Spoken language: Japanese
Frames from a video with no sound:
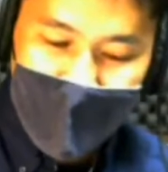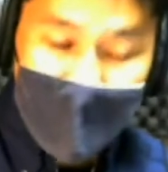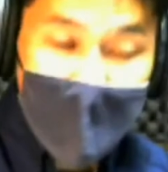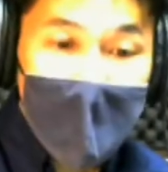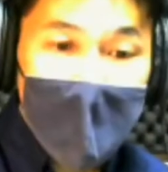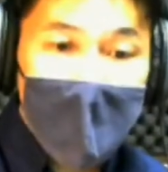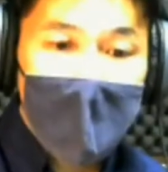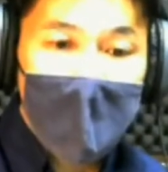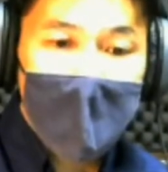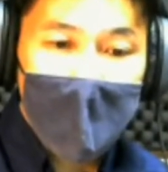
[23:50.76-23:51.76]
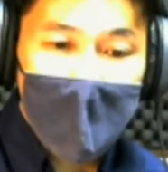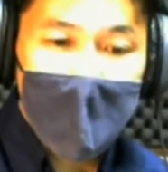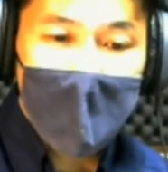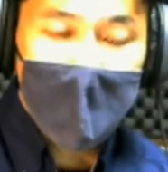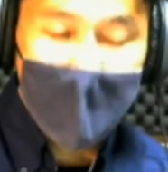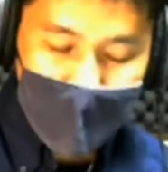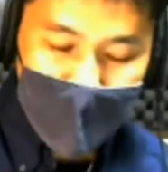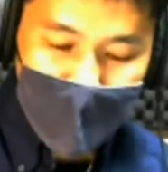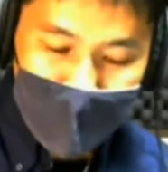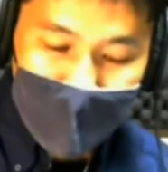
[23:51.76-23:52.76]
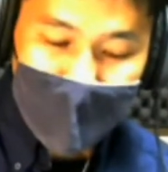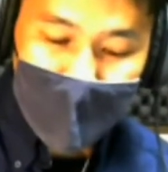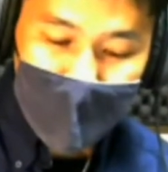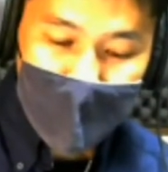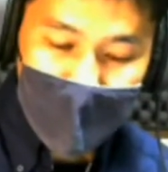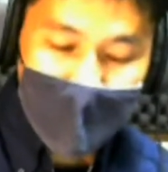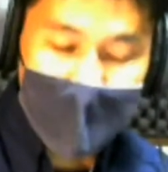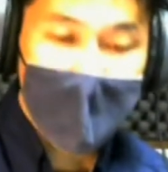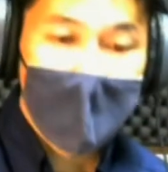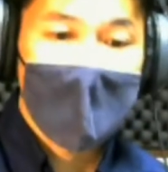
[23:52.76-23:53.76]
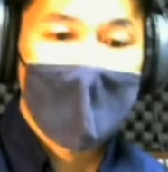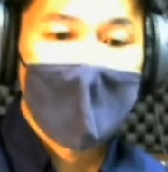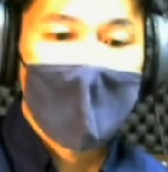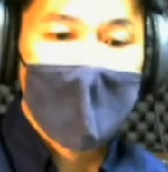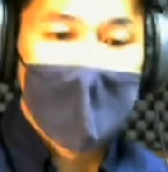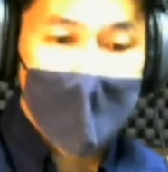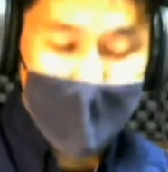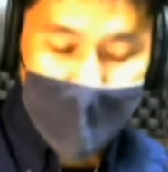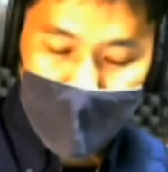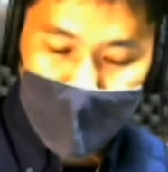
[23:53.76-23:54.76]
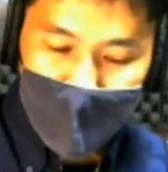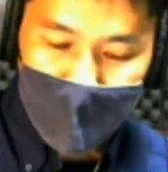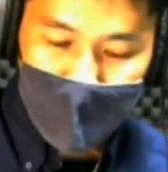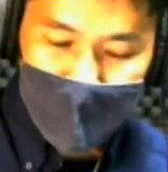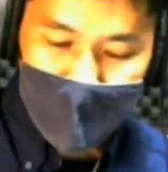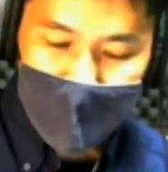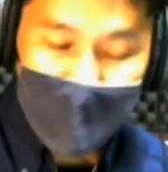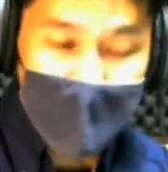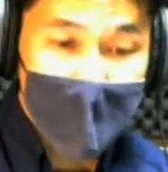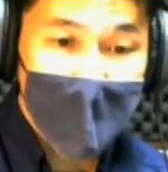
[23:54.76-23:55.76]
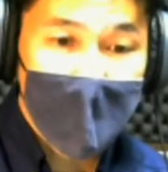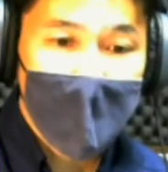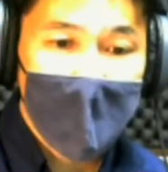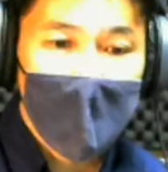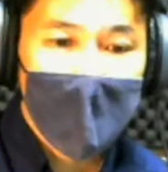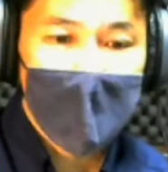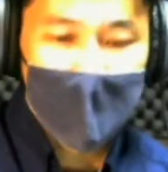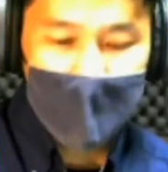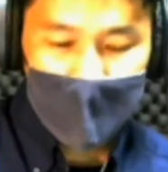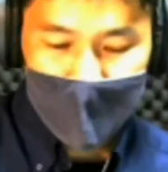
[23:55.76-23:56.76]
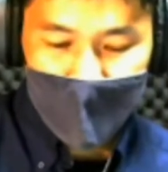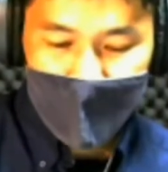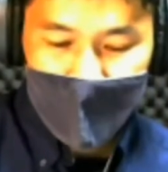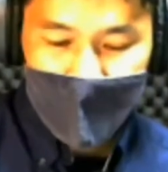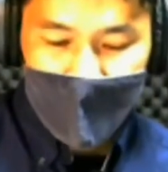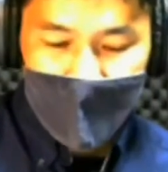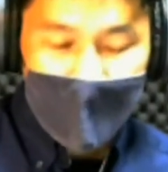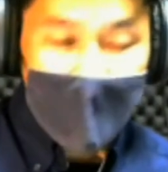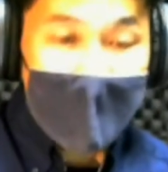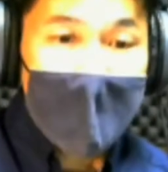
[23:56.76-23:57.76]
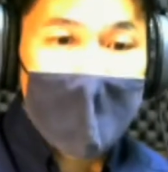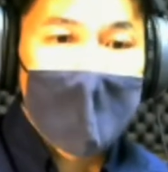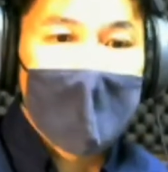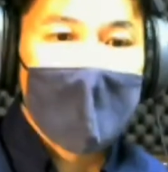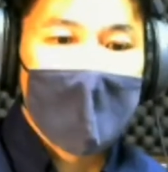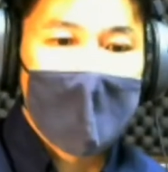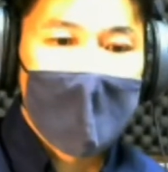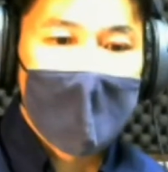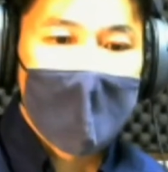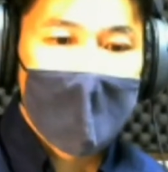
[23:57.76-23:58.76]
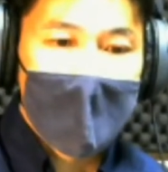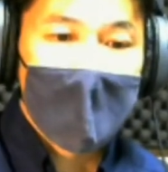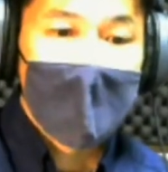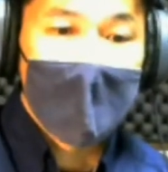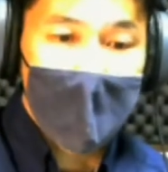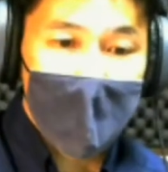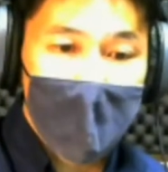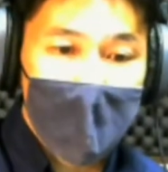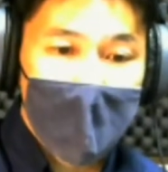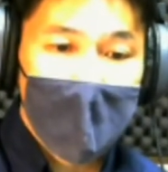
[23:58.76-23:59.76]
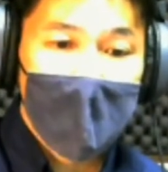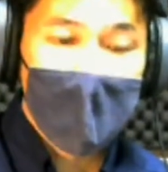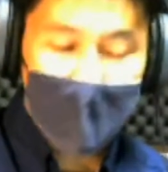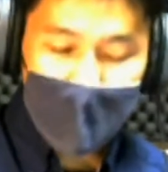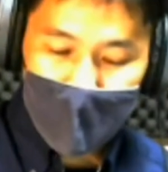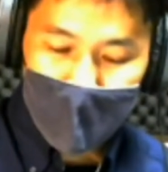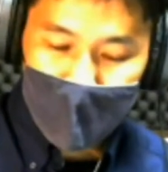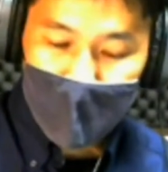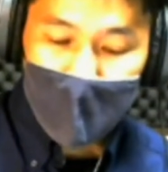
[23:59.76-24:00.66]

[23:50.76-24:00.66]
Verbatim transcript: この場所でもう一度会えることを